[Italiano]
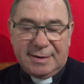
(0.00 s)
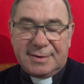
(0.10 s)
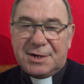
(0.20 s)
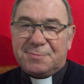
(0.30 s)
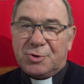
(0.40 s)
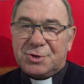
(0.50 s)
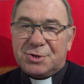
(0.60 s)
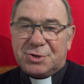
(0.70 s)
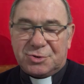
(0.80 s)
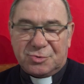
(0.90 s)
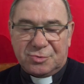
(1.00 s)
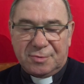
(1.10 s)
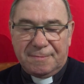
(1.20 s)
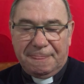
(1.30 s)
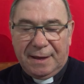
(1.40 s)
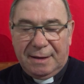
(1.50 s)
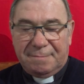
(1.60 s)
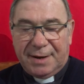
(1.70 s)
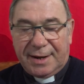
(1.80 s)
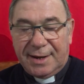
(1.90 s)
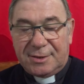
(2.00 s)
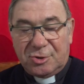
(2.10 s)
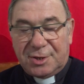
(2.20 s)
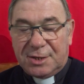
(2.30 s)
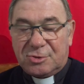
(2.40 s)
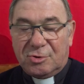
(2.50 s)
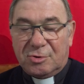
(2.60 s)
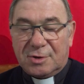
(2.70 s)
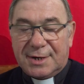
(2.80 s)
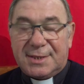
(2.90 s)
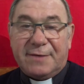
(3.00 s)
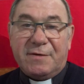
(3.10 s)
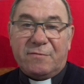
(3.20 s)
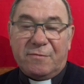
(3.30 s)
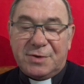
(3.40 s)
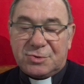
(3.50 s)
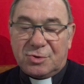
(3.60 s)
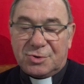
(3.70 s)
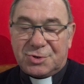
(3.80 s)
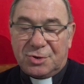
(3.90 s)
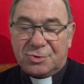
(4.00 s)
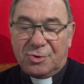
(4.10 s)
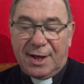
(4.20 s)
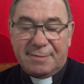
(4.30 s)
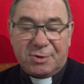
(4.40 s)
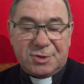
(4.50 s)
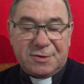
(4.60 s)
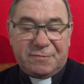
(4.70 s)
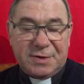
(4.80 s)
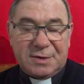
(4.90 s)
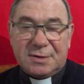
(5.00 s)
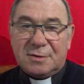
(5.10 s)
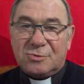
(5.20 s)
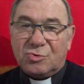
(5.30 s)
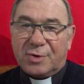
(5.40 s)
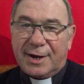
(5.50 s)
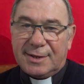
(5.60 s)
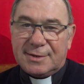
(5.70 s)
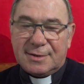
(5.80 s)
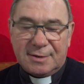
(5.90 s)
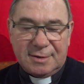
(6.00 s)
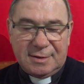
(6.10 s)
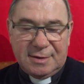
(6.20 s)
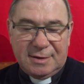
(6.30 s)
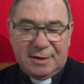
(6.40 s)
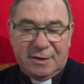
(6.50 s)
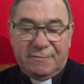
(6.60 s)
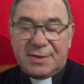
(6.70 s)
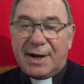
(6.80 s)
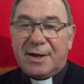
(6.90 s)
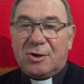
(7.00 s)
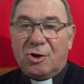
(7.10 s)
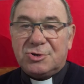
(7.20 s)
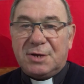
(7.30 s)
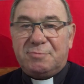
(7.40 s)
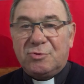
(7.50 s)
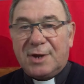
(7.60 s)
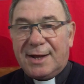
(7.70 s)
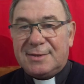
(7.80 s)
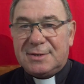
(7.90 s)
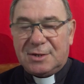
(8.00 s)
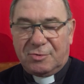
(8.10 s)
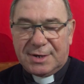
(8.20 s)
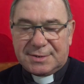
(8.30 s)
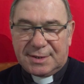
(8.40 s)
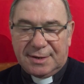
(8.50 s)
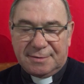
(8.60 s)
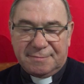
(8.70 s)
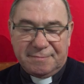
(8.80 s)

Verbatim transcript: Gli rispose Gesù, perché ti ho detto che ti avevo visto sotto l'albero di fichi, tu credi? Vedrai cose più grandi di queste.